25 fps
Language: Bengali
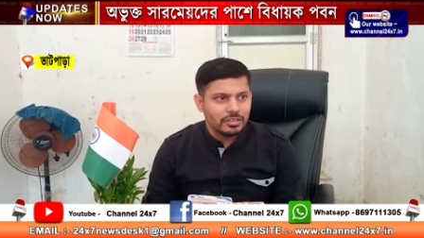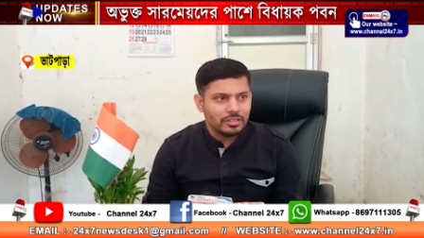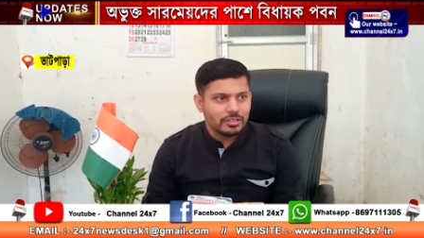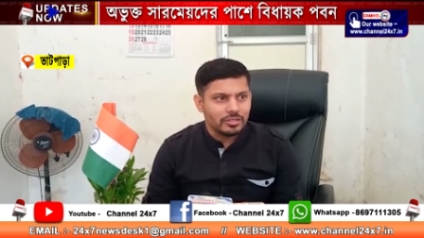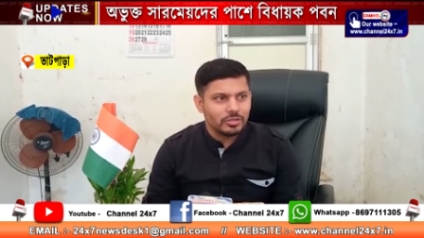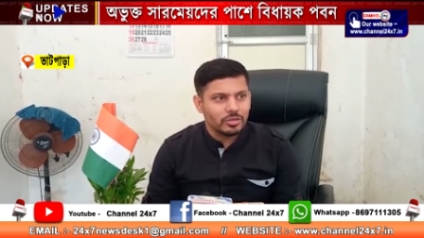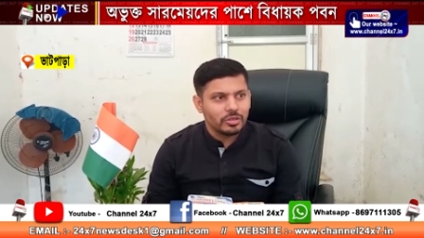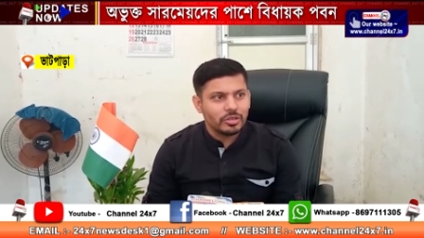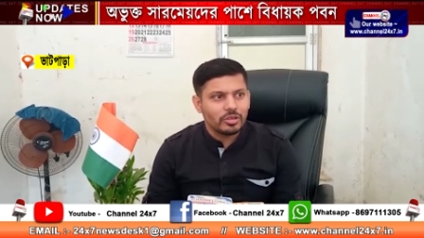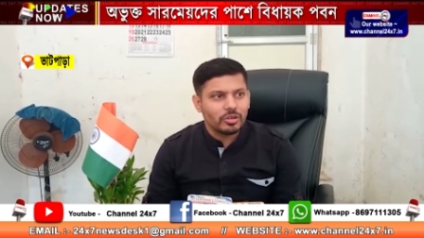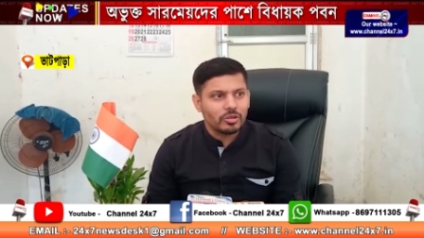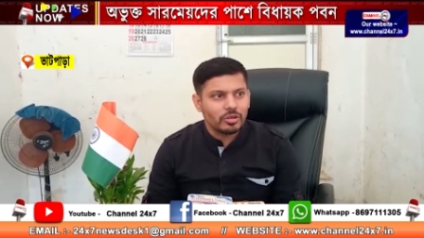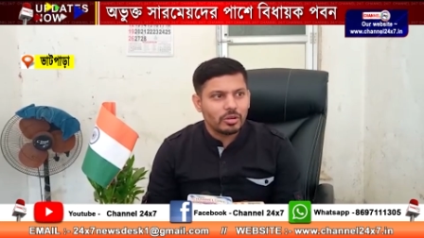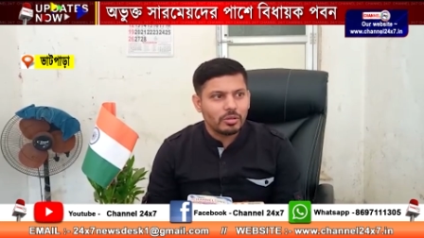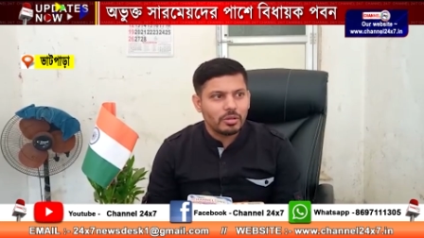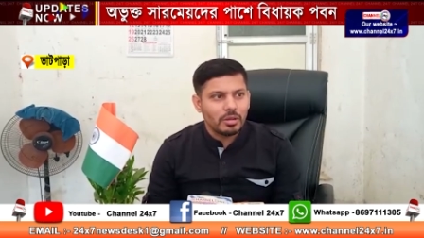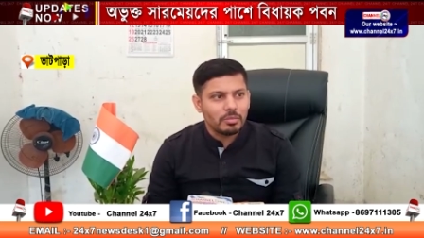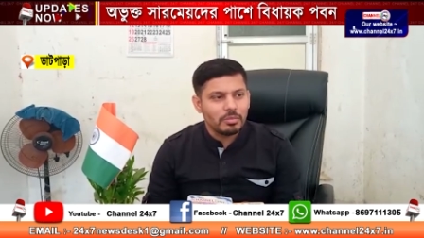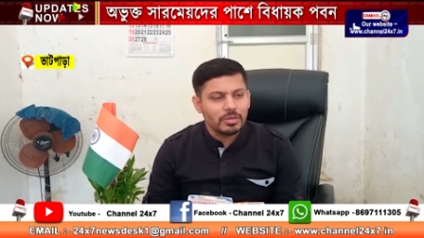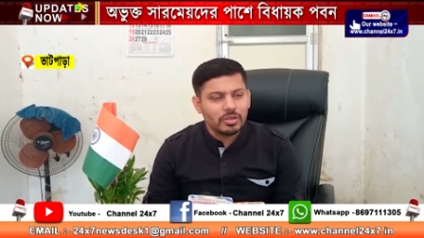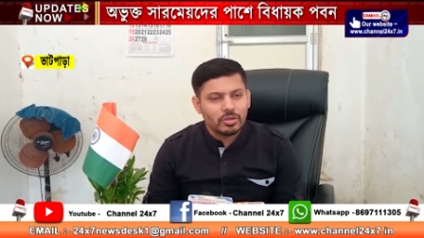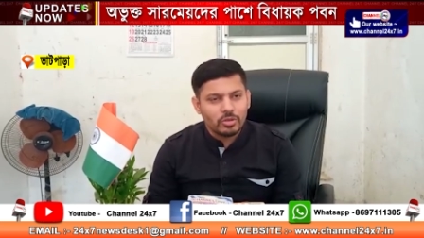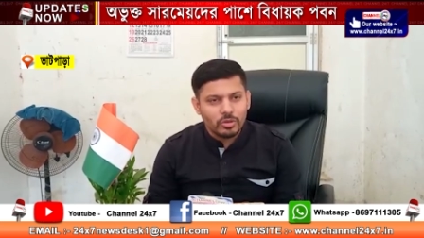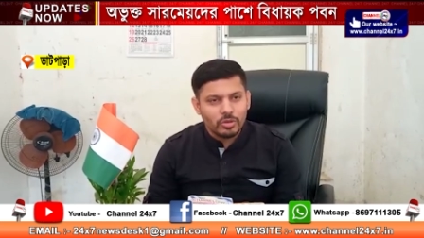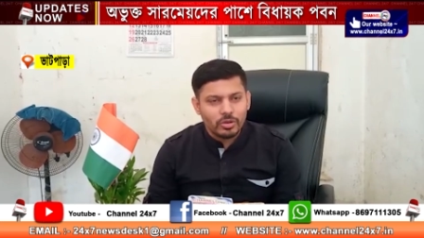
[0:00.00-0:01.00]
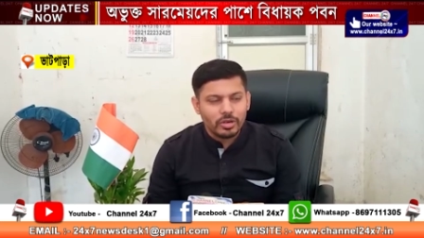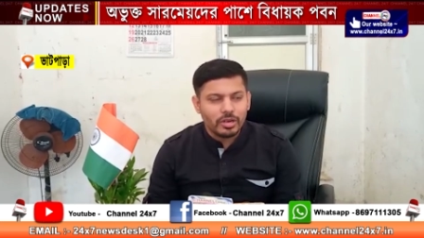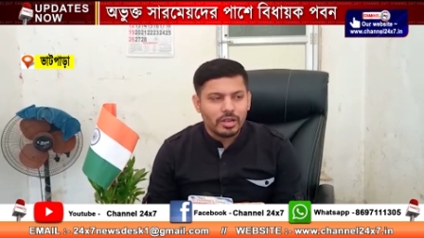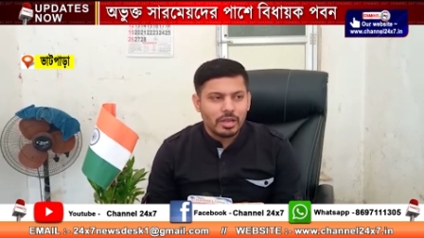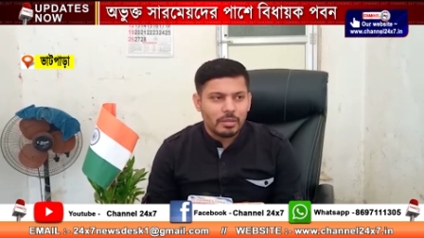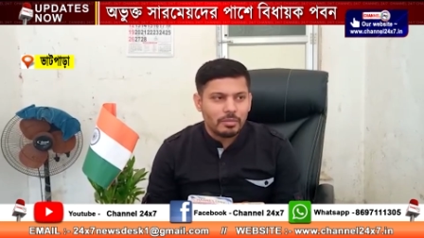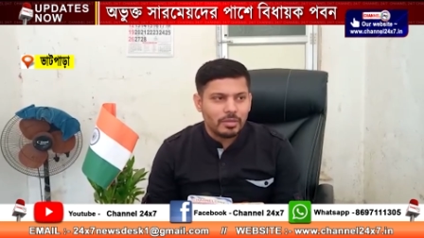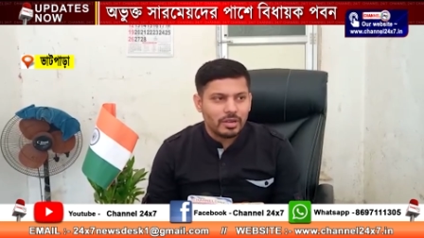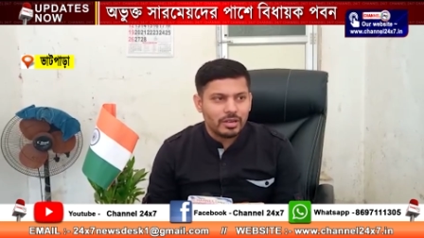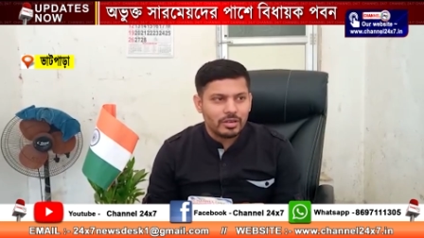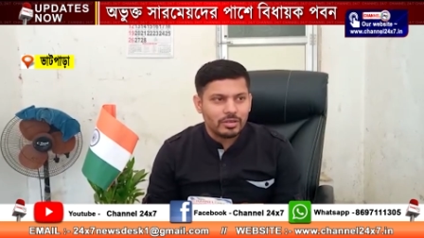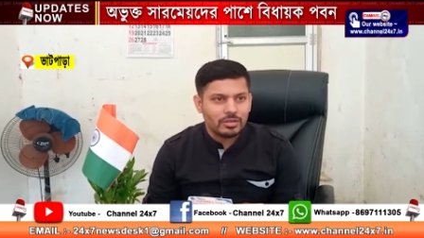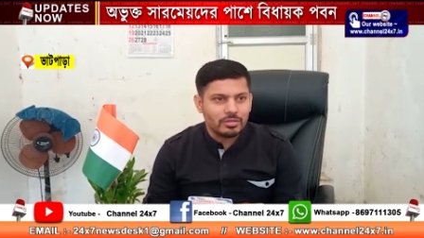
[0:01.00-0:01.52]
তো এরকম আমি করে
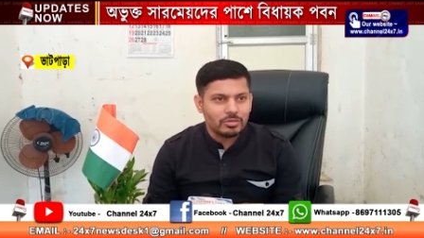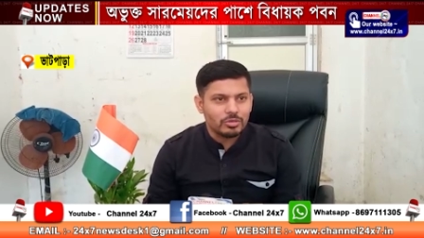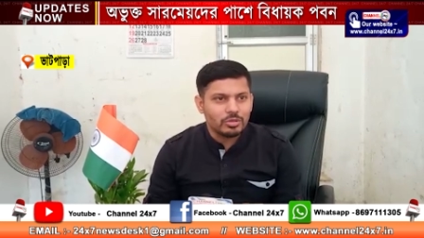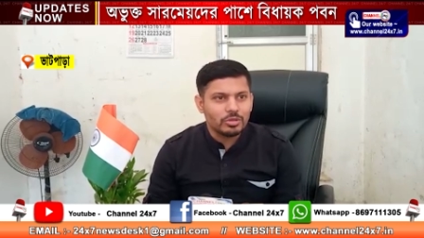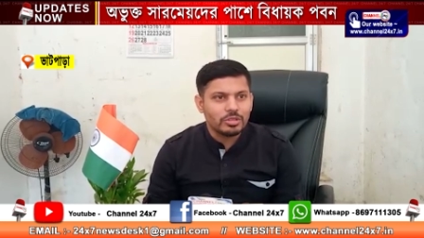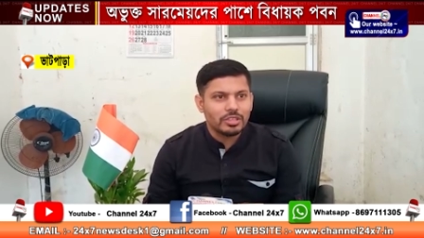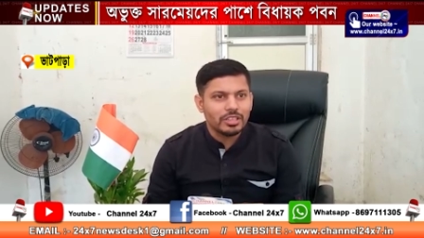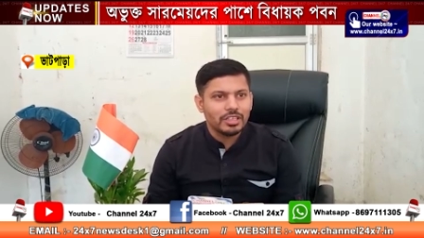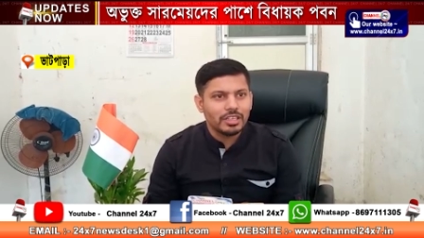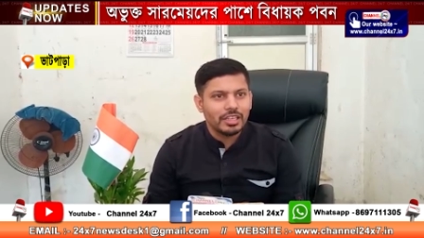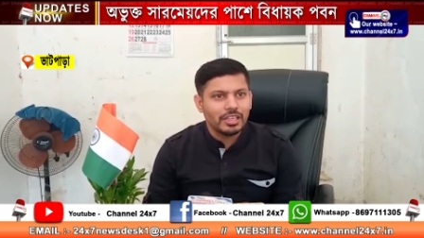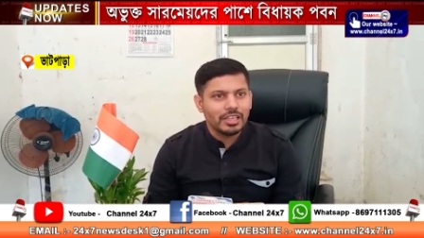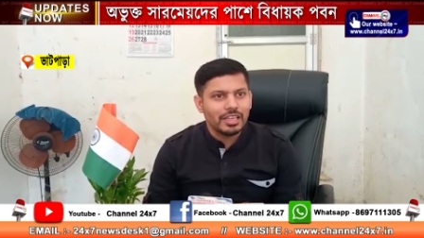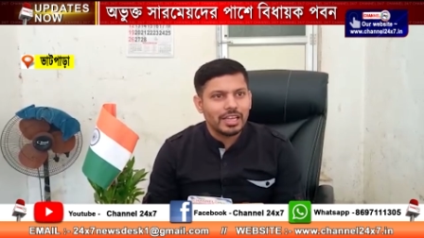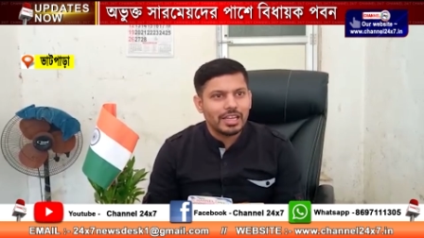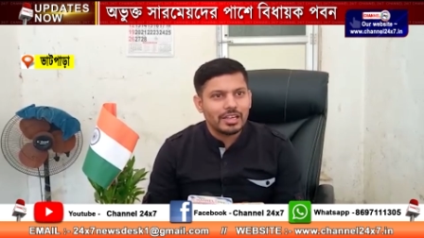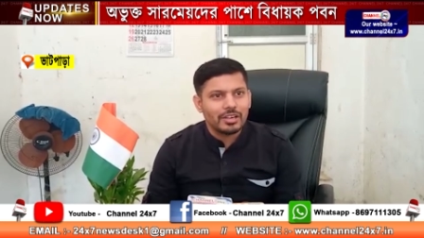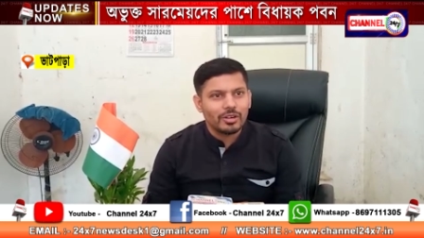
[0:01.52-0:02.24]
আমার রুটিনে